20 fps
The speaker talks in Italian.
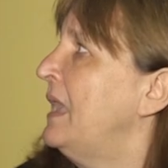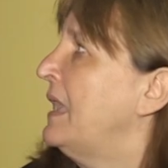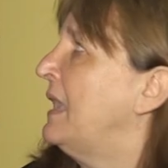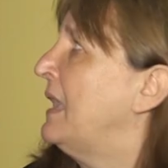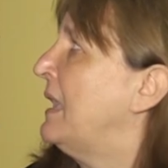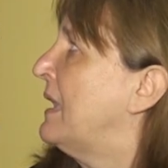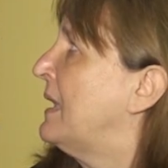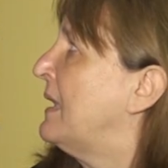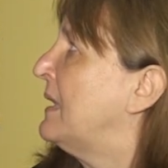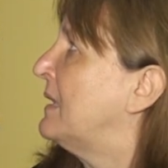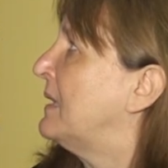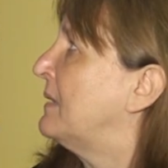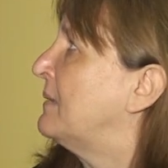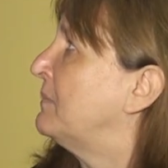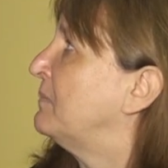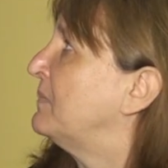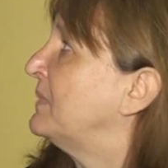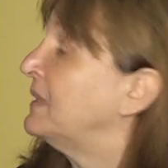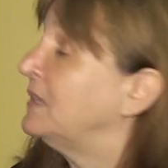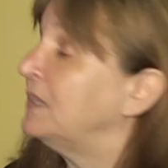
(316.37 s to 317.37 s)

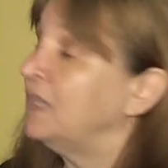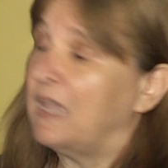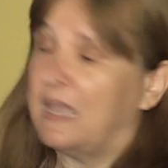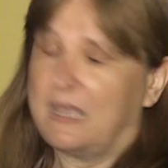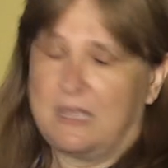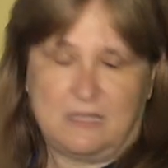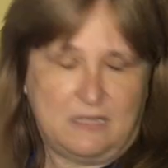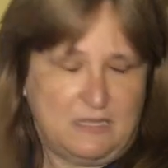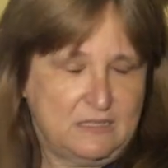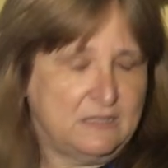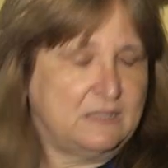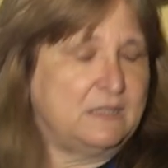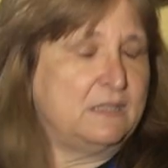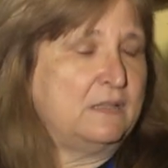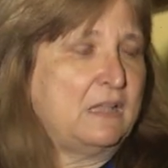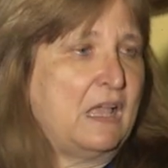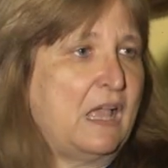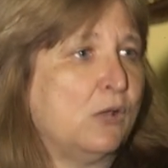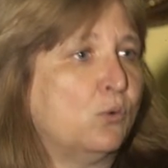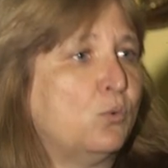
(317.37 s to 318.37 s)
Eh,
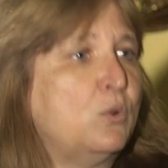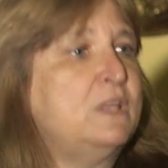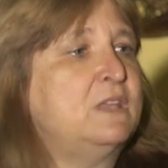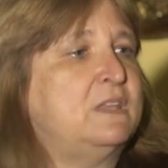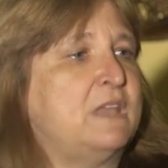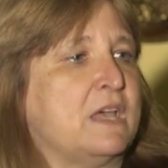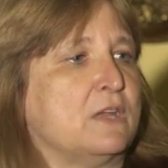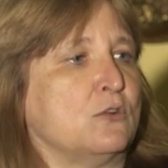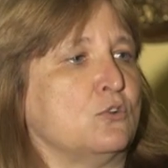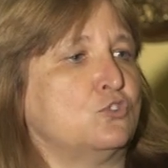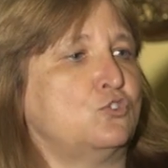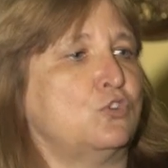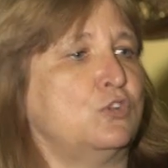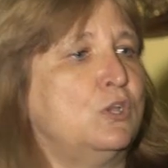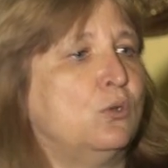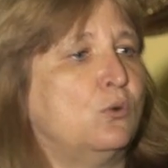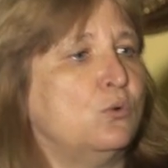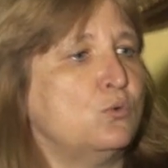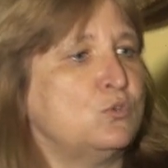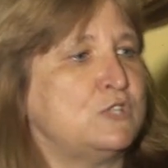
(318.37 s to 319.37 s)
al cui interno
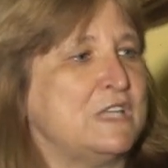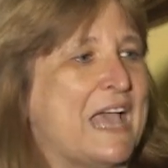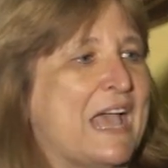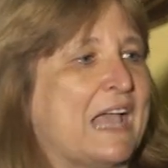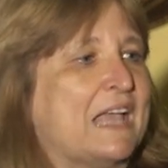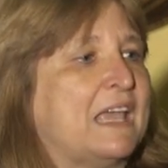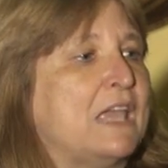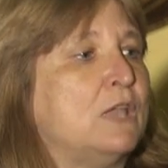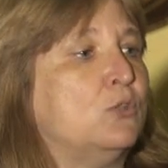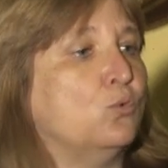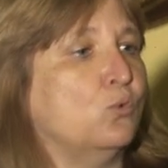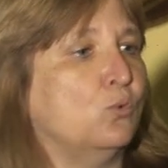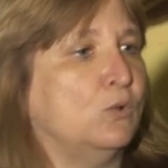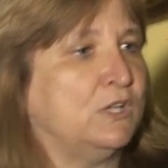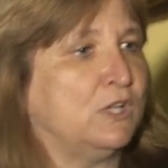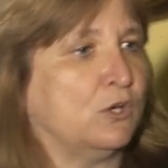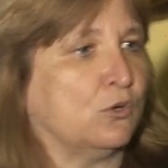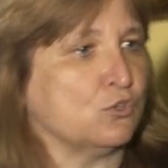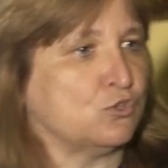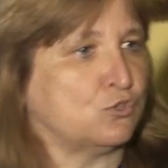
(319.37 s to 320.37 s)
sono inclusi anche i
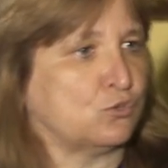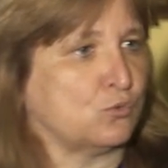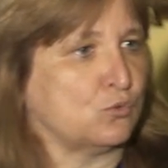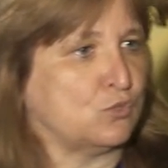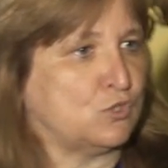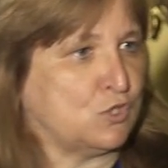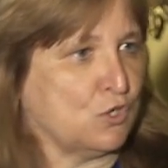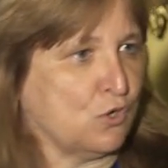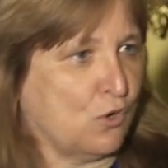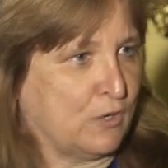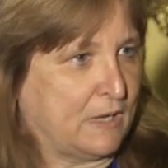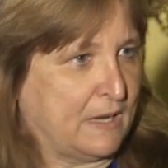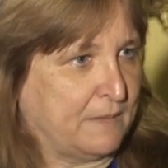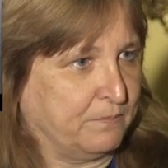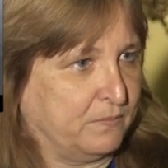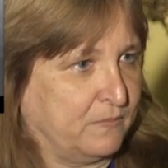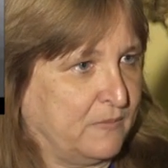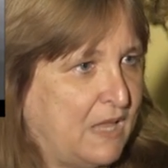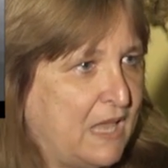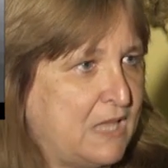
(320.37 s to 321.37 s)
tool di
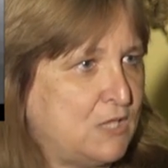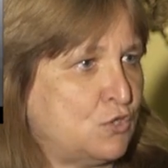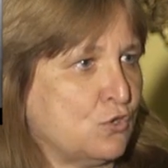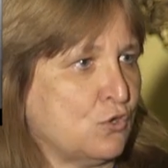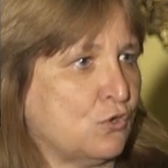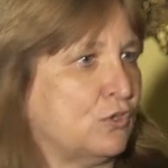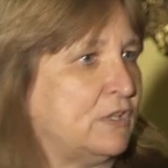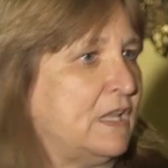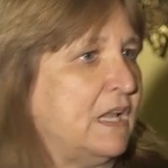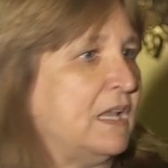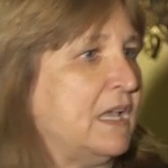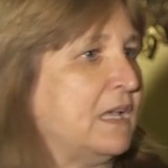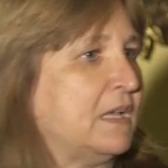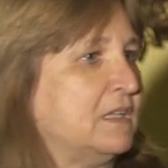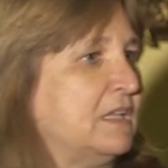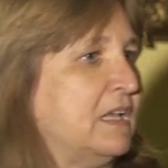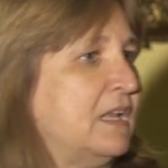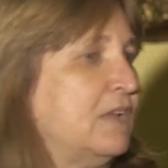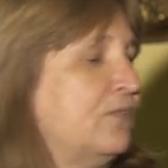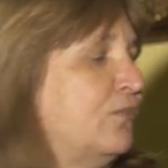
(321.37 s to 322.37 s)
costruzione e sono
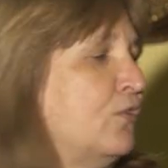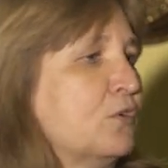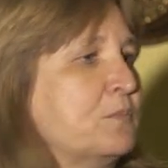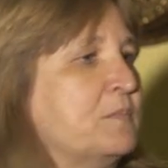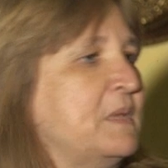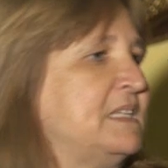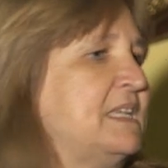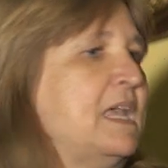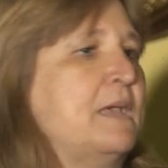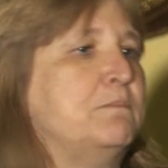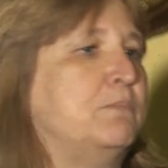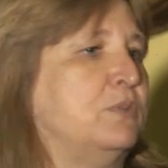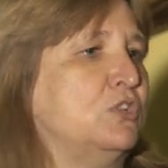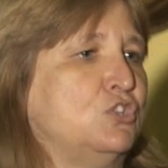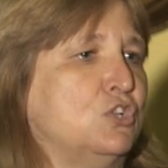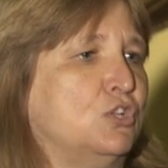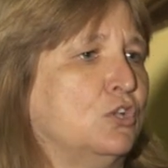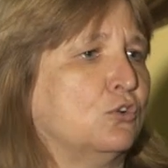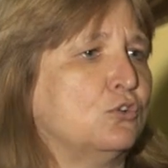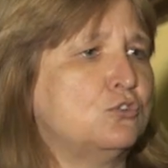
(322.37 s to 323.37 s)
delle, delle forme
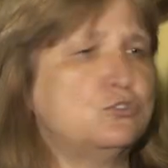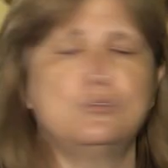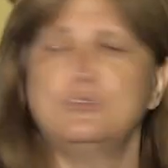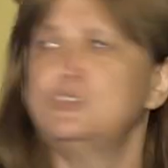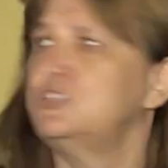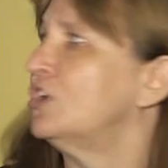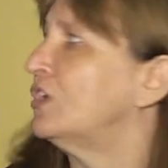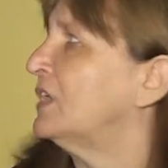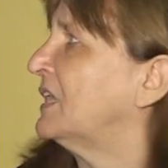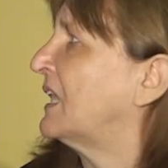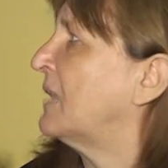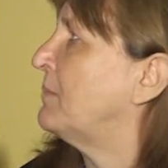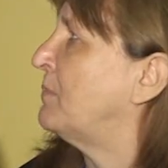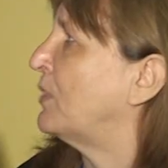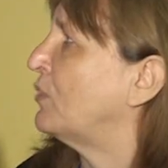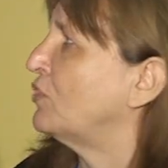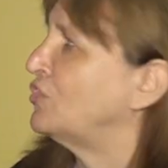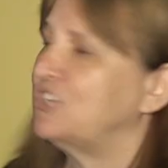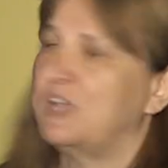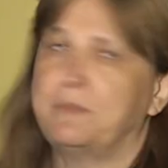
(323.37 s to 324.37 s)
semplici di costruzione
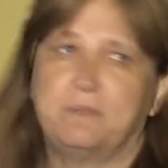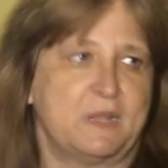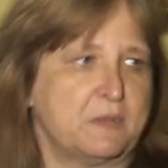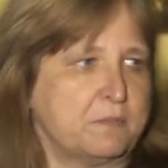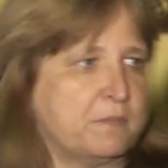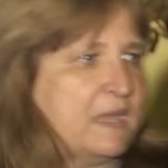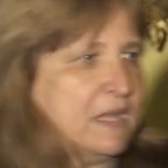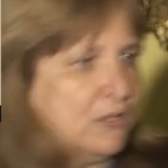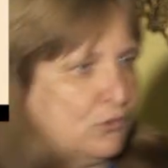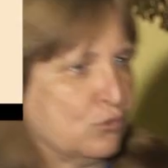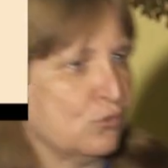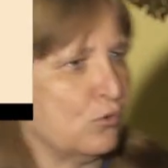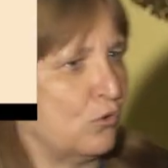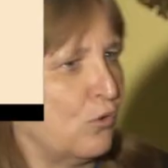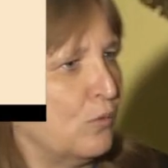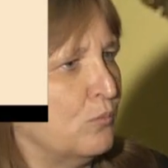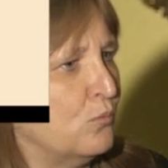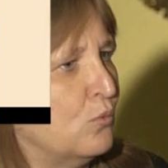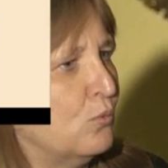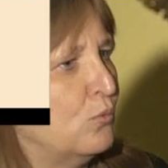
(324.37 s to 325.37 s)
che però già
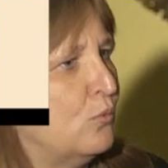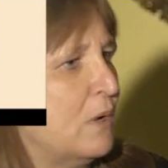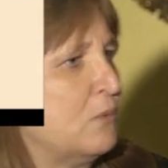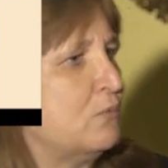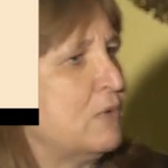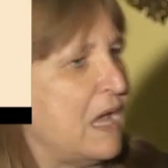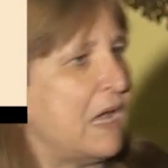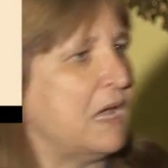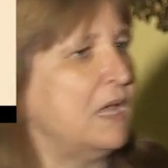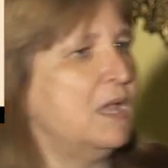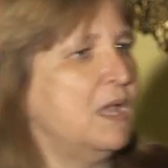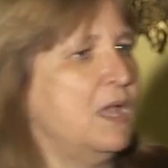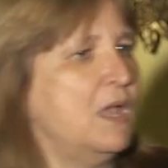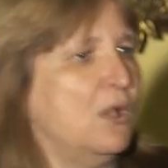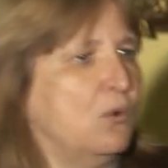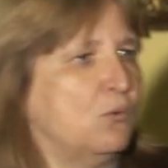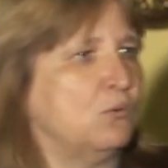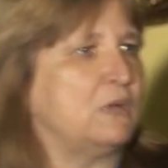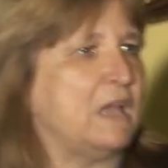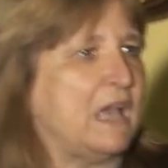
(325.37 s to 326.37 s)
permettono comunque una,
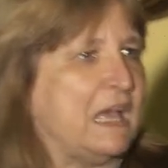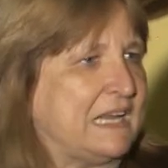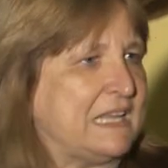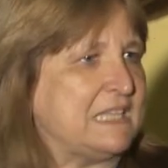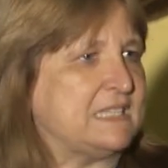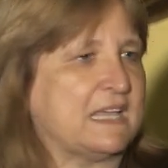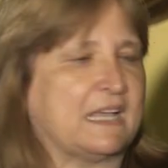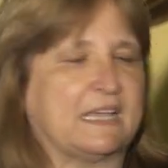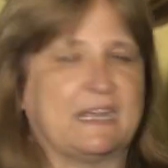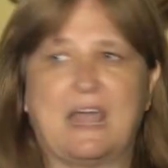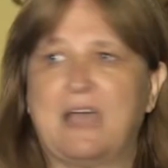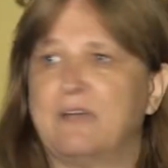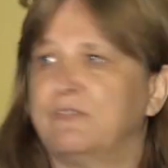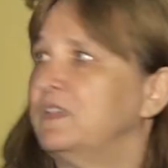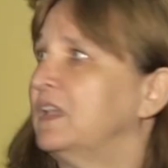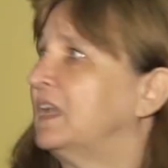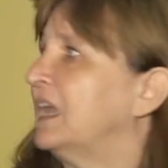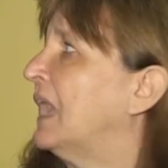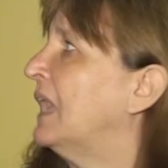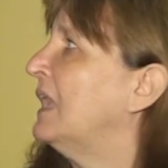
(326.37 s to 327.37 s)
una resa
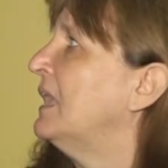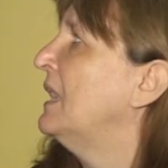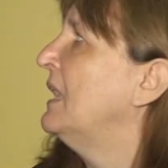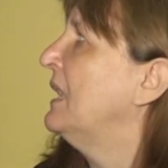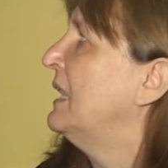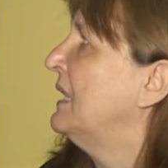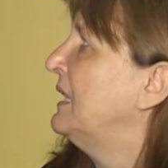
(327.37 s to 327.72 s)
grafica.